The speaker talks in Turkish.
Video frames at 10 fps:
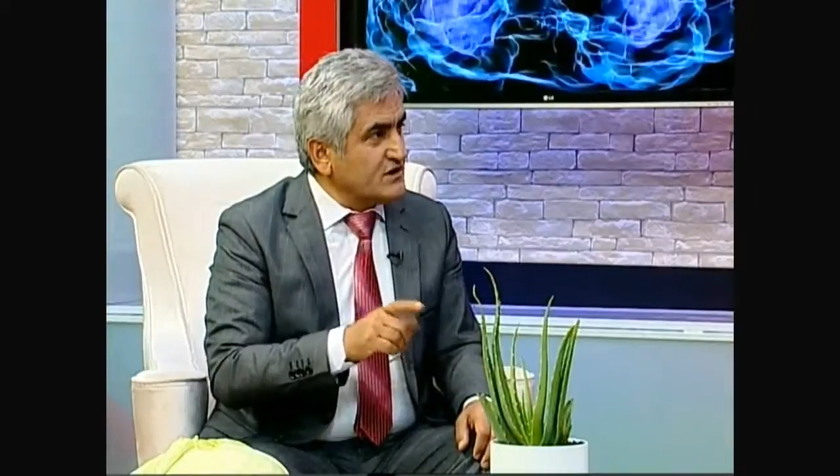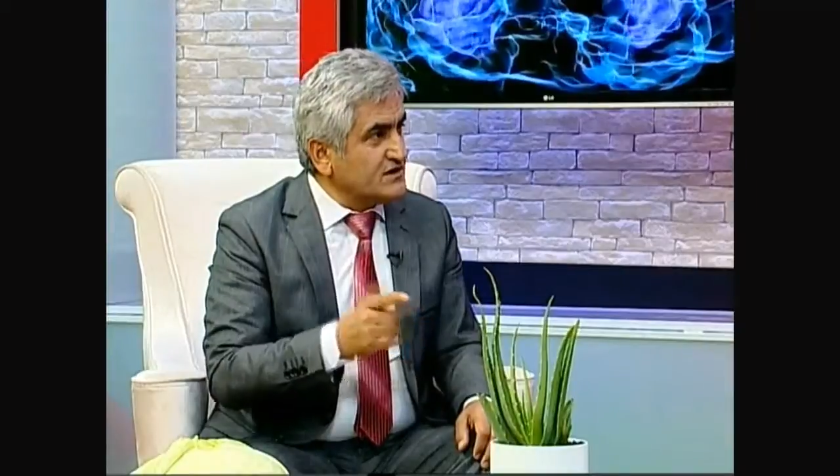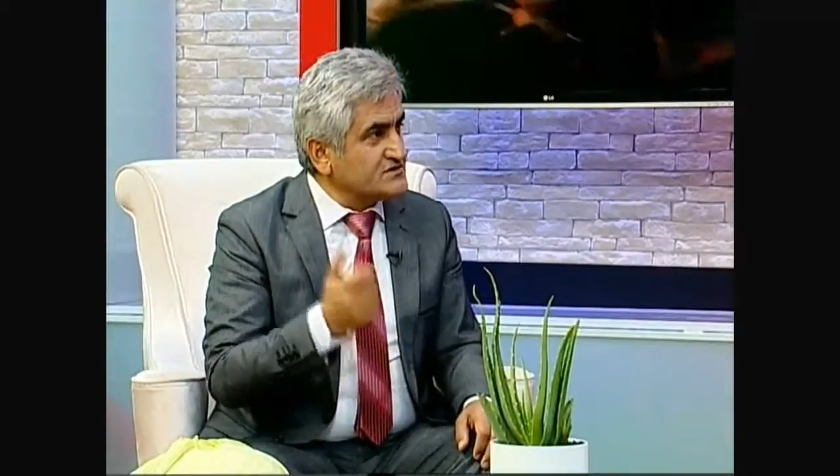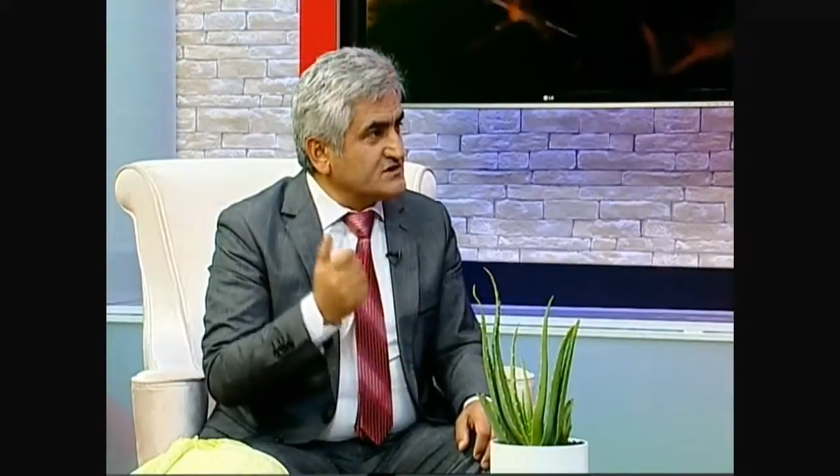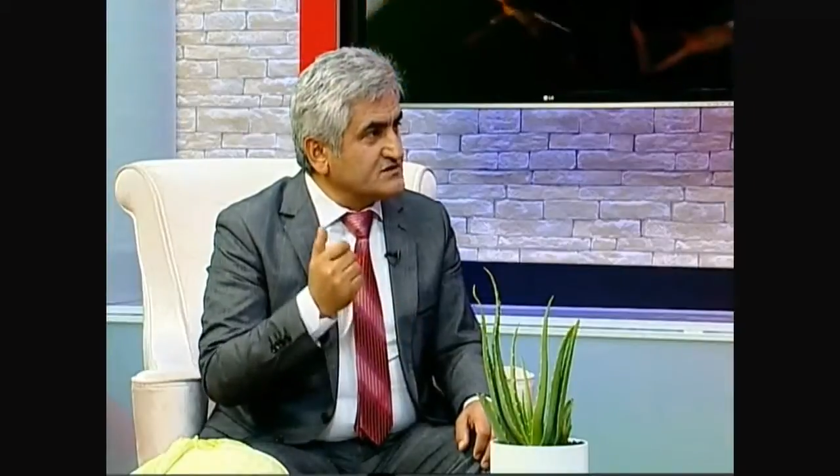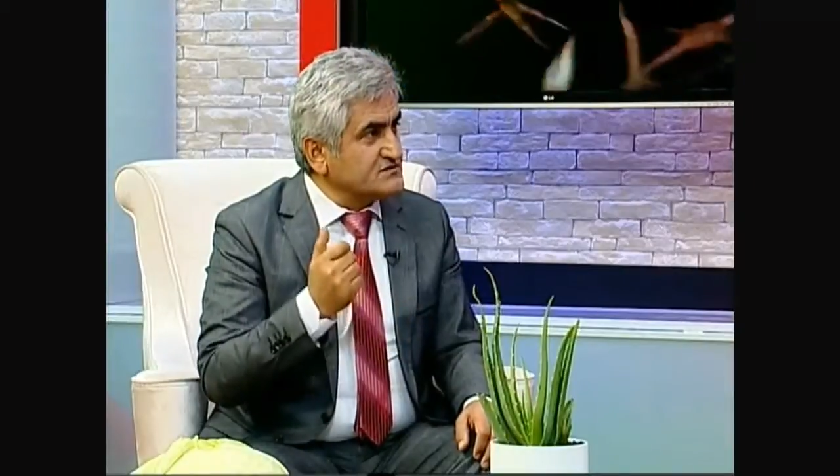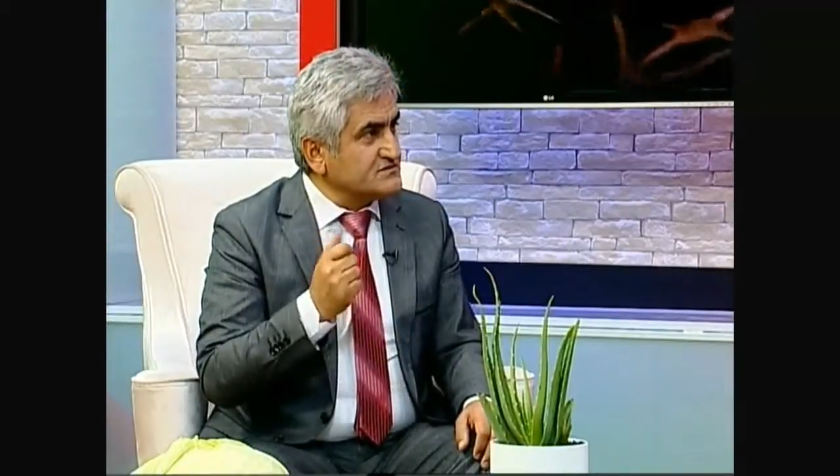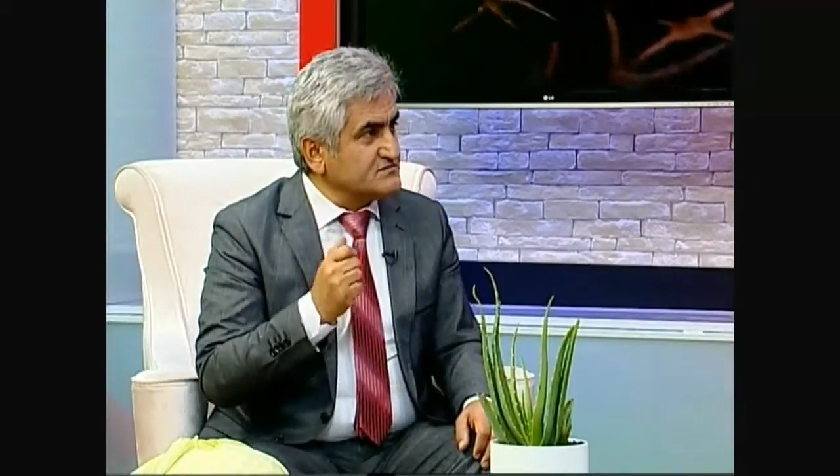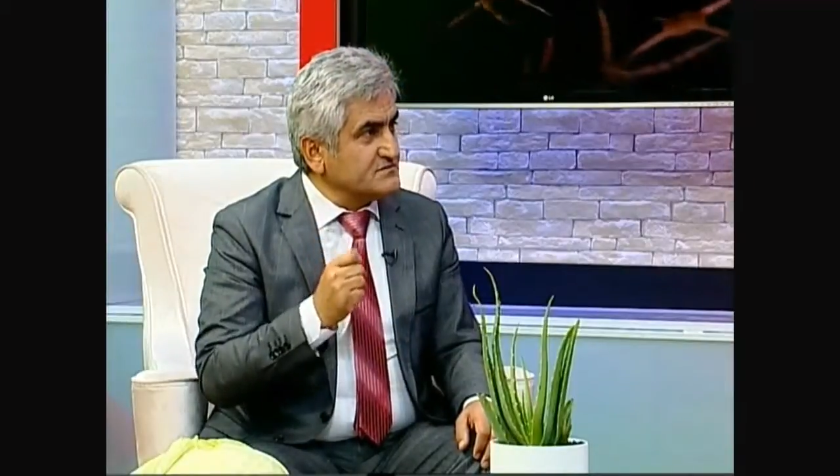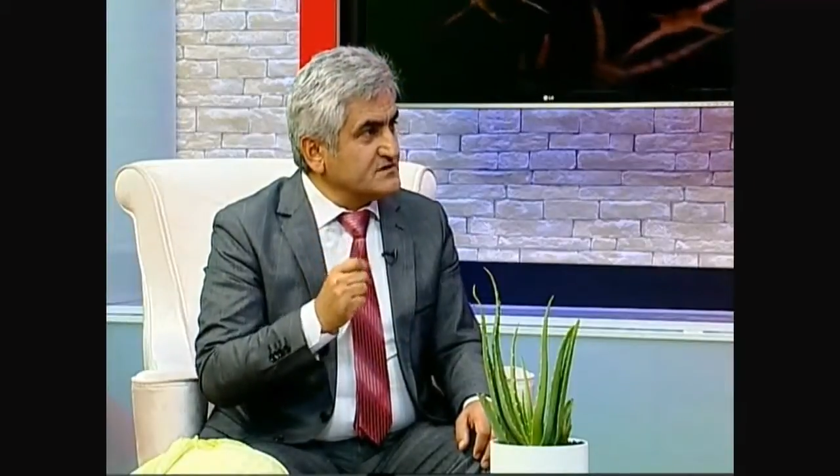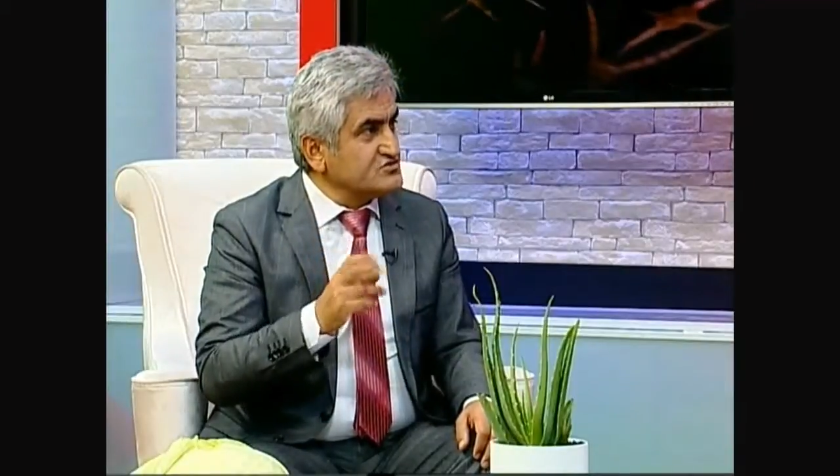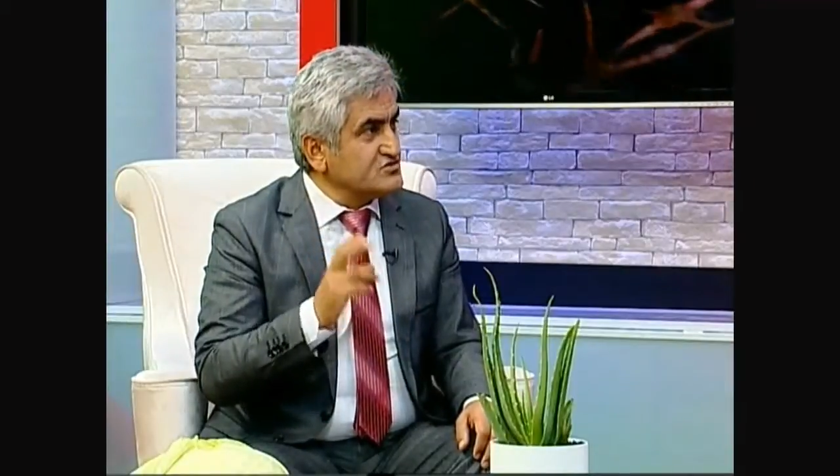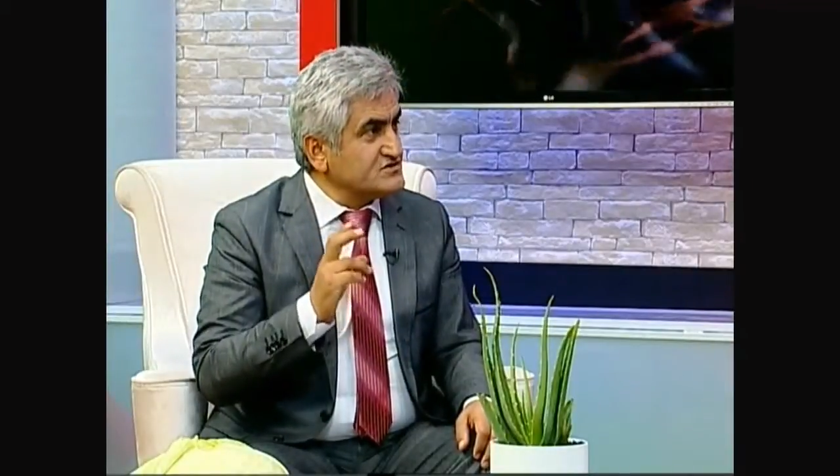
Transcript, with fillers: Hadi çalış, insülin